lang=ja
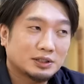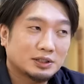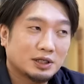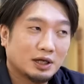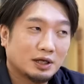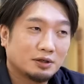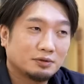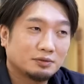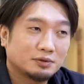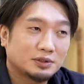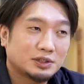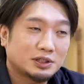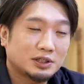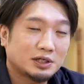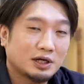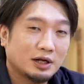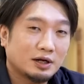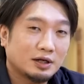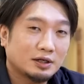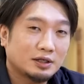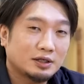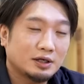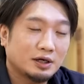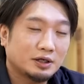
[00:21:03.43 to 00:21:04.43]
した信
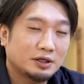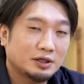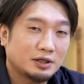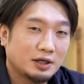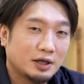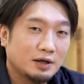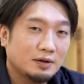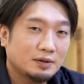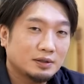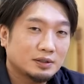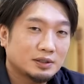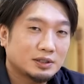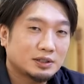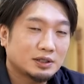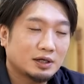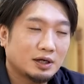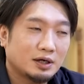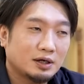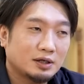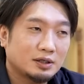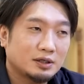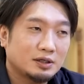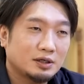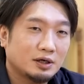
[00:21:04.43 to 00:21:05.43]
楽焼ね、信
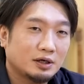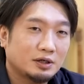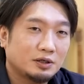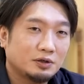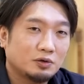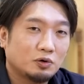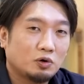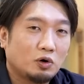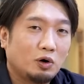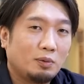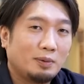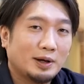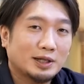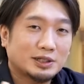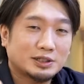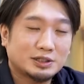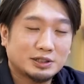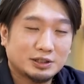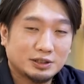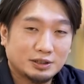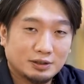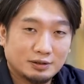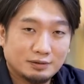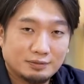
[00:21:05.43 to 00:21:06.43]
楽焼の小
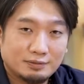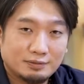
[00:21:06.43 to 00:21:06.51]
鉢